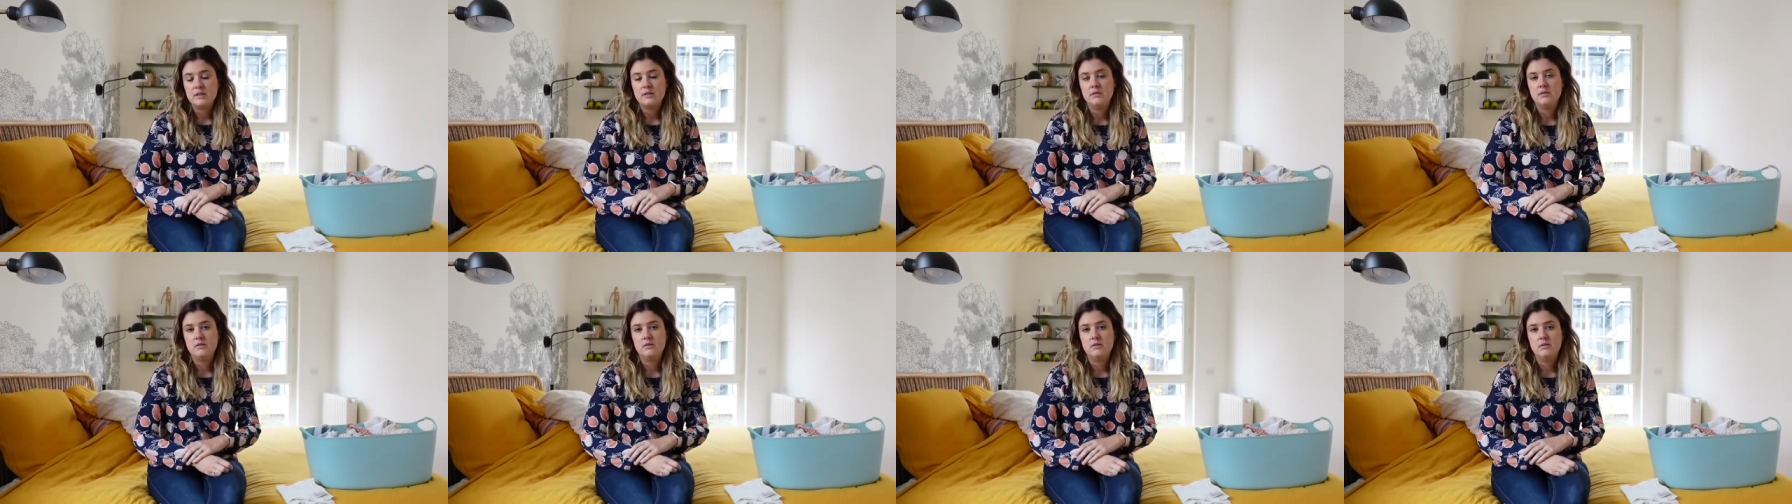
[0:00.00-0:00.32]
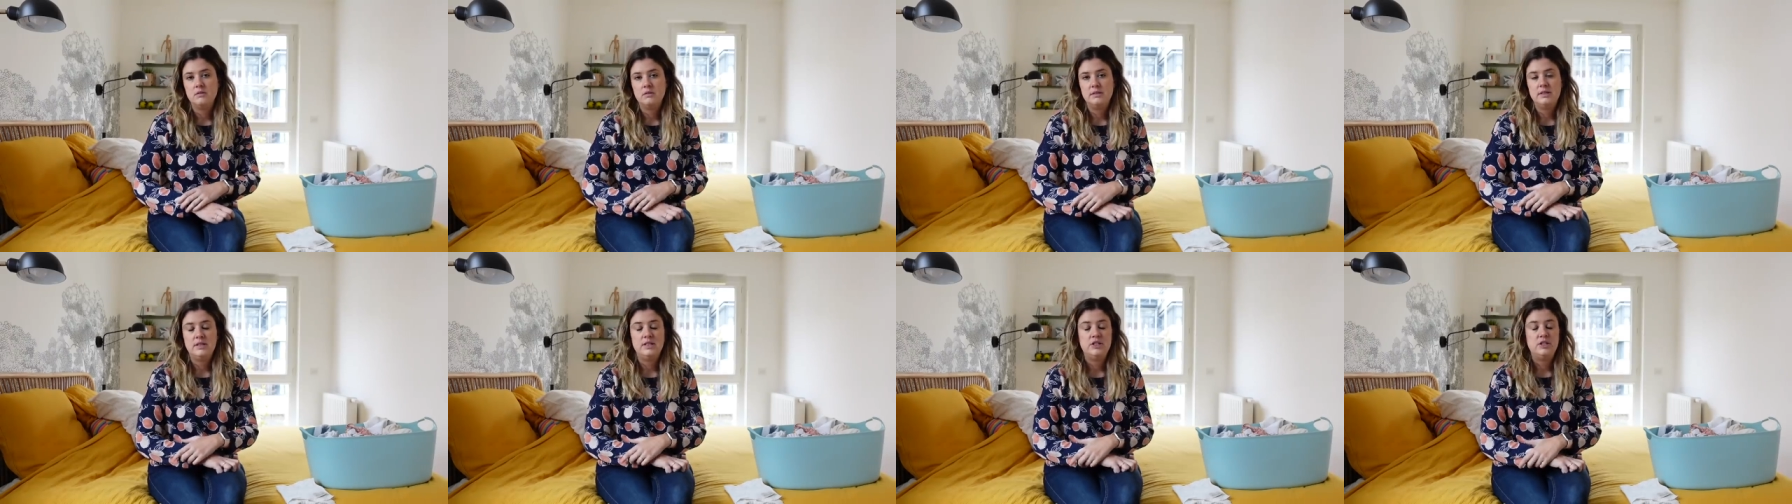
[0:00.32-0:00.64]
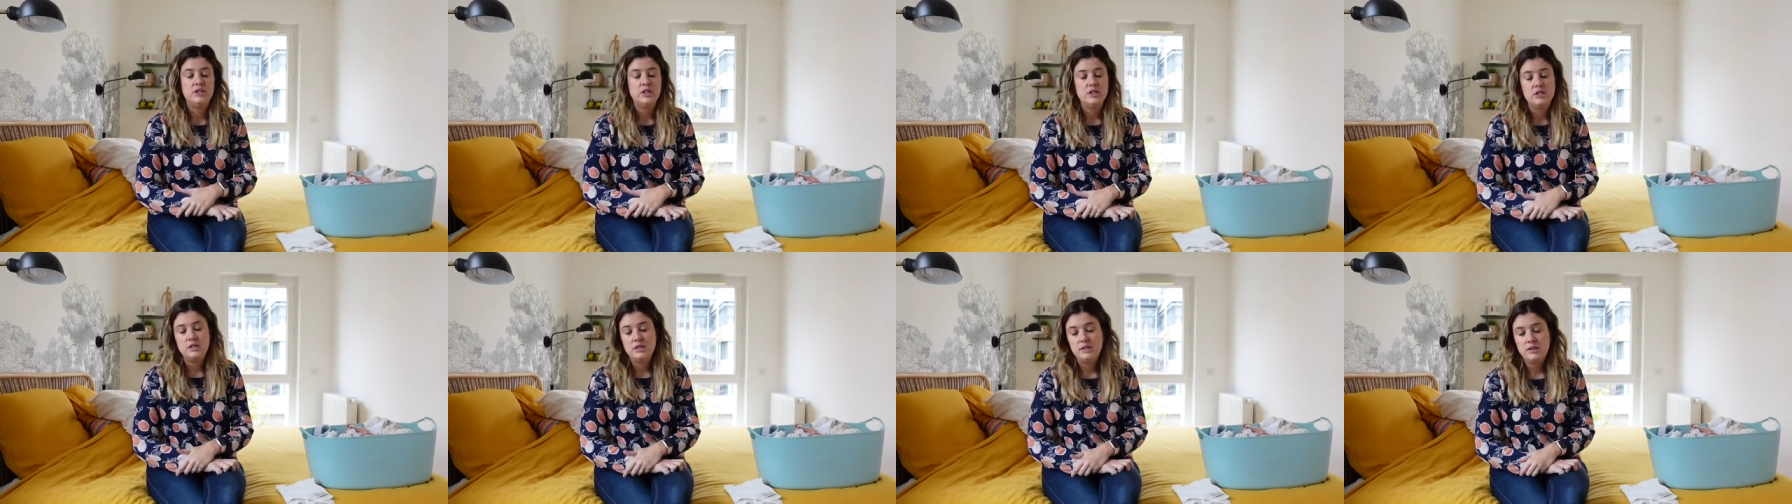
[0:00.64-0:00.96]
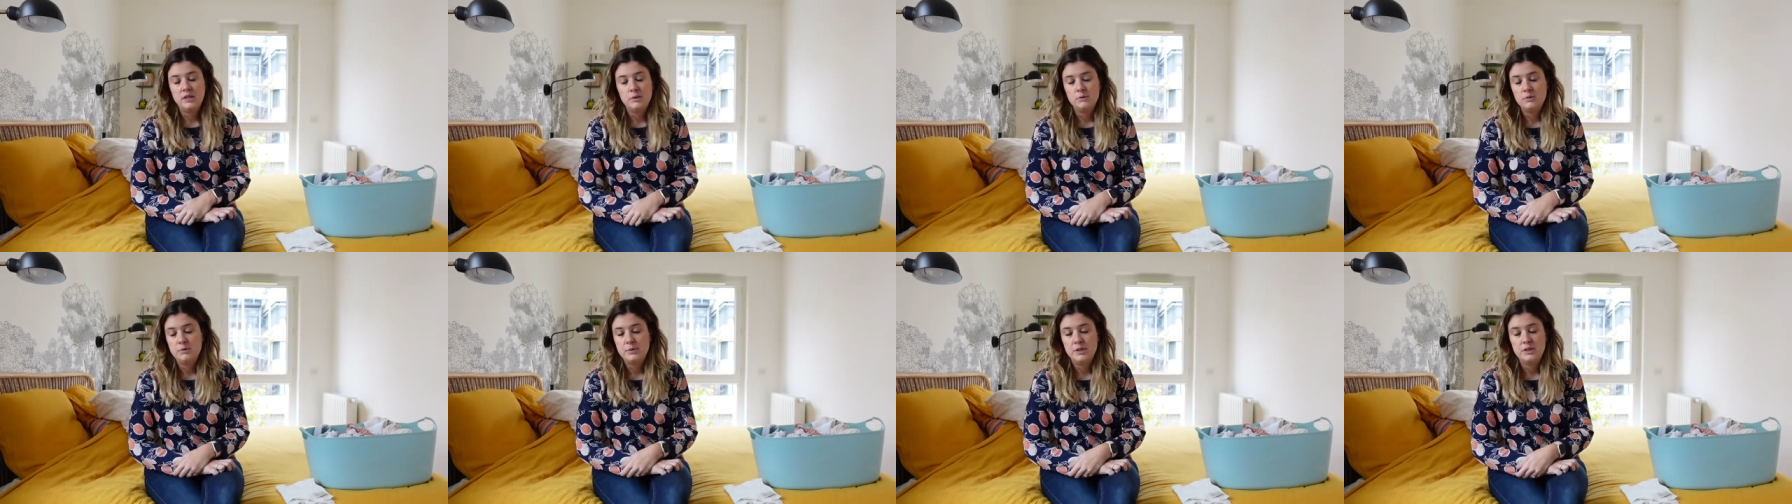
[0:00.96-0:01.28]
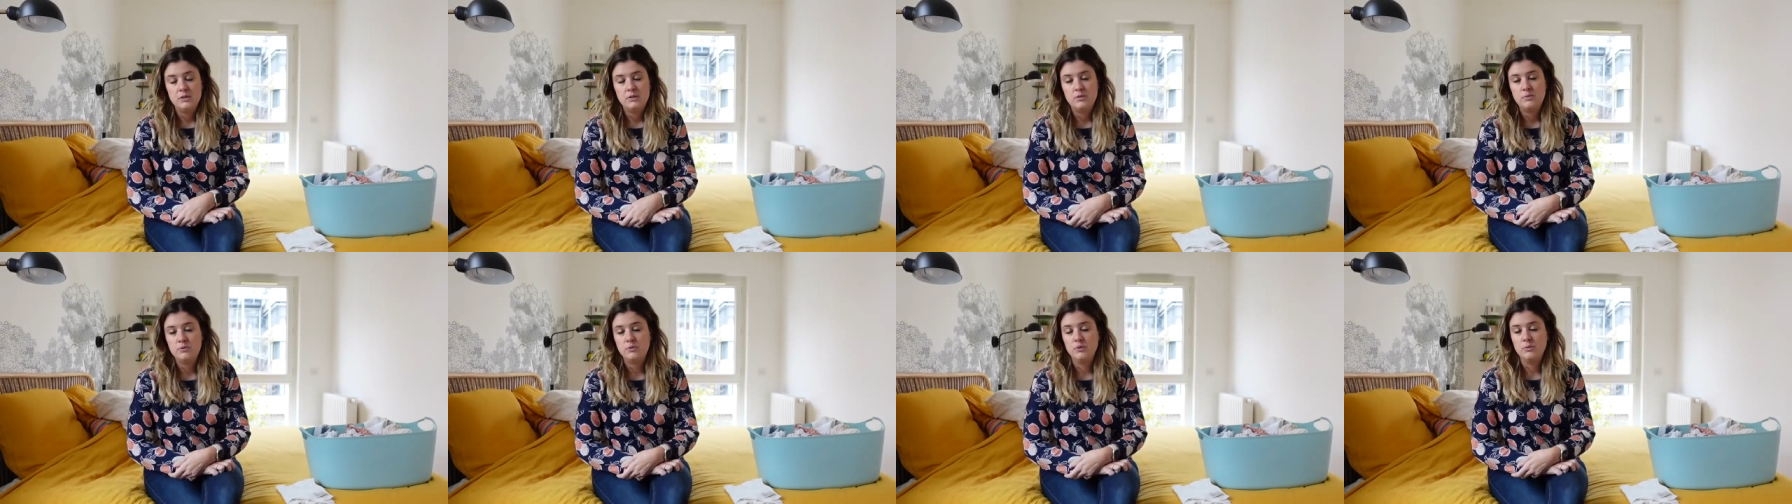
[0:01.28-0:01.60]
euh, d'aller chercher le
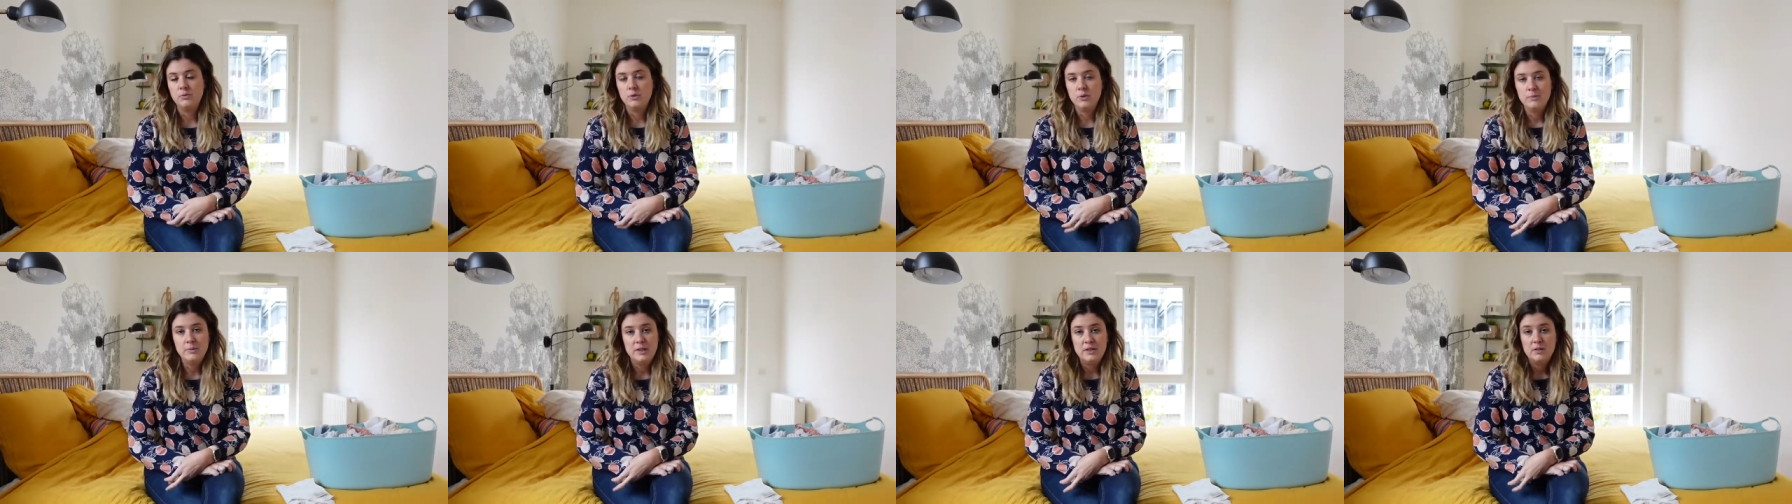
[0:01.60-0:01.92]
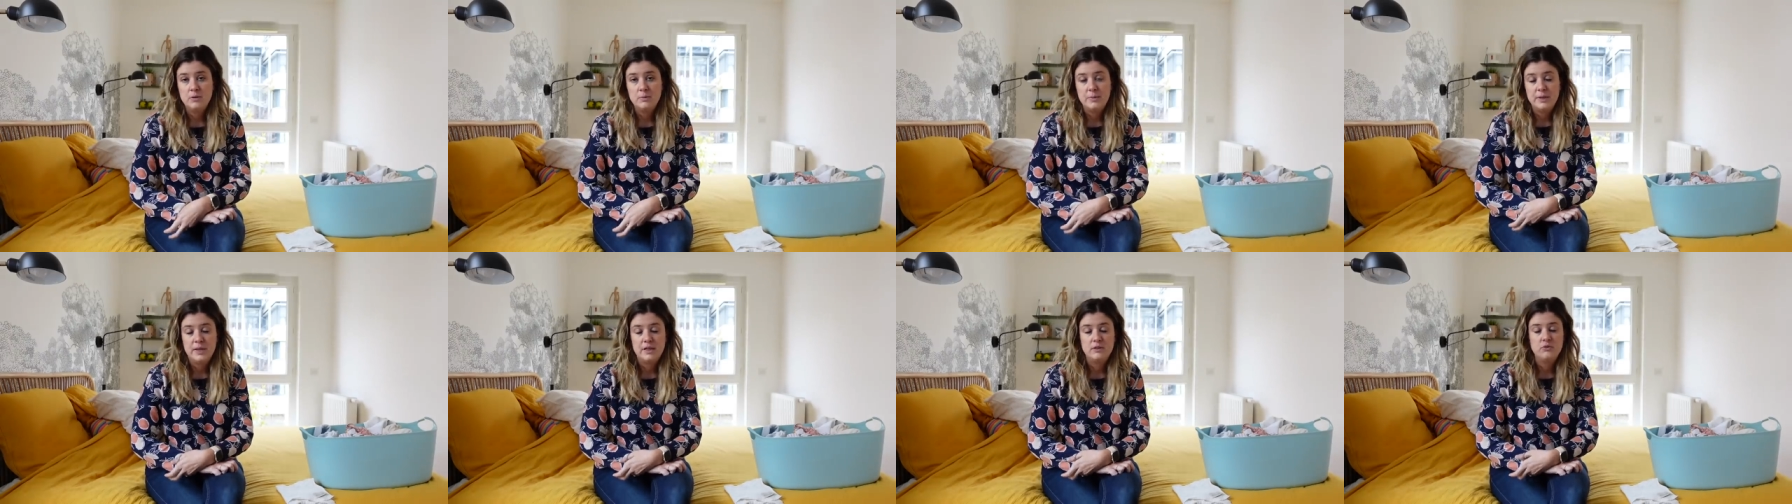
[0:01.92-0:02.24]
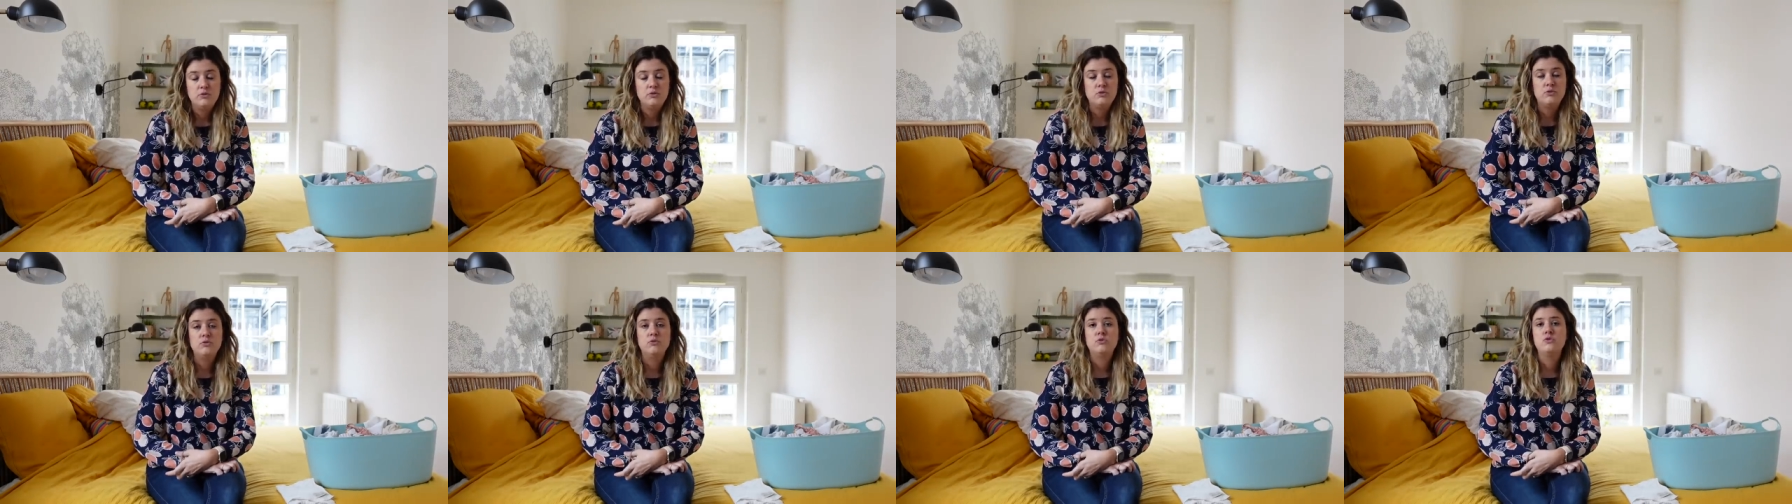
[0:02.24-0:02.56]
thermomètre pour prendre ma température,